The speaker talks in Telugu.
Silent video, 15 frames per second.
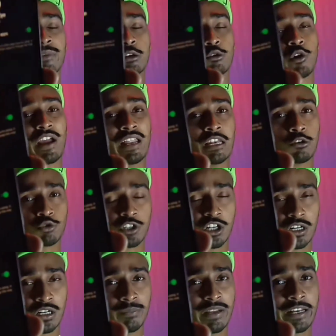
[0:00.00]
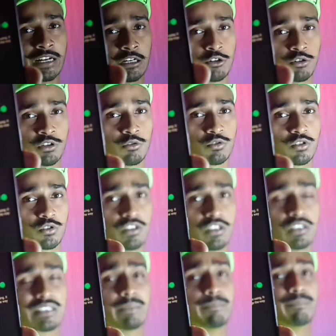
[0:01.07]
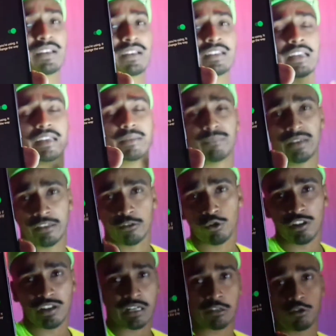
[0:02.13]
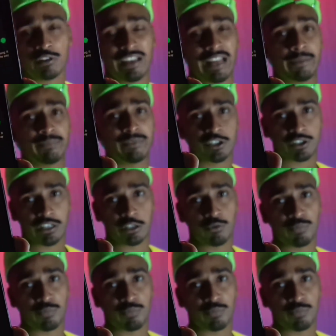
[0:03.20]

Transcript: దాన్ని కూడా మీకు అలౌ చేయడం ఇక్కడ నుండి ఉంటుంది సింపుల్లీ మీరు ఇక్కడ నుండి